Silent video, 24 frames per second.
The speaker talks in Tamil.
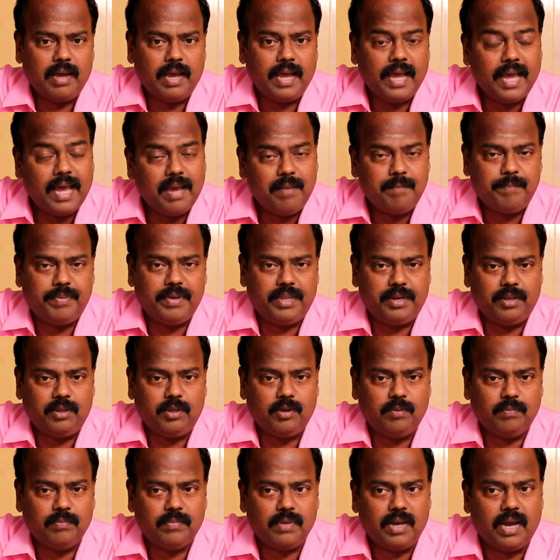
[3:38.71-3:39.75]

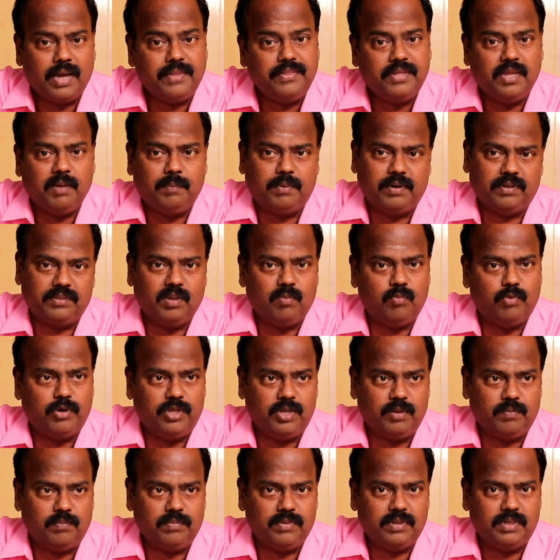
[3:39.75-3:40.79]
ஆம்பியரையும் அதிகப்படுத்த
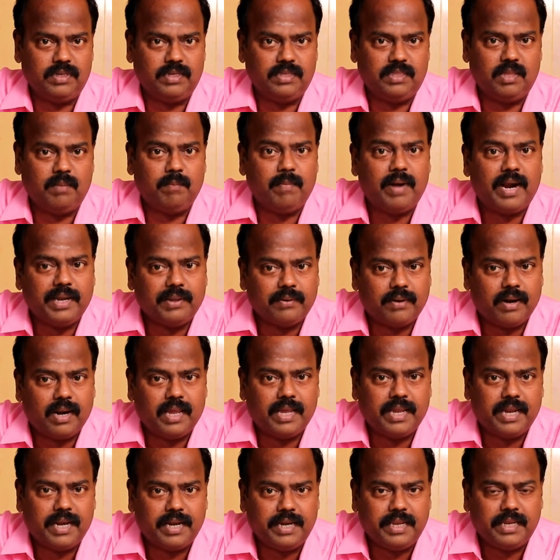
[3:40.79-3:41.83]
முடியும் இதை
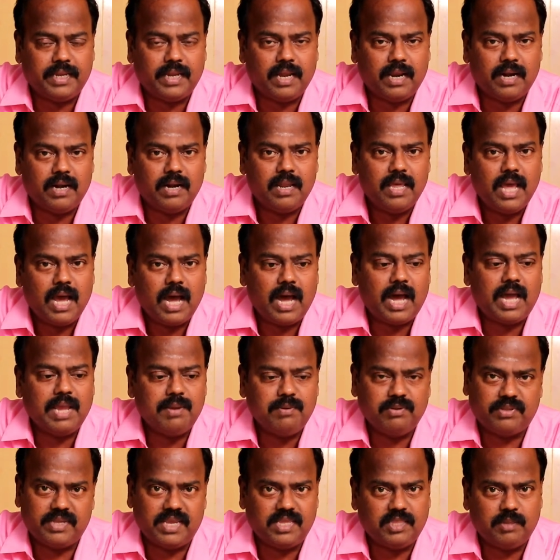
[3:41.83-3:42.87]
மாணவர்களாகி நீங்கள் ஆய்வு
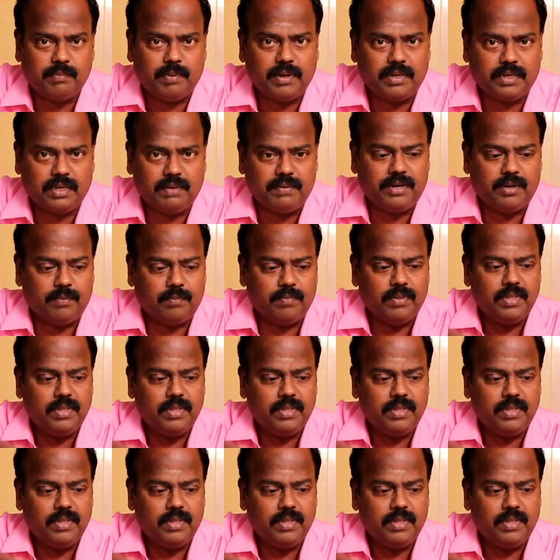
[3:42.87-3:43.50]
செய்து பார்க்க வேண்டும்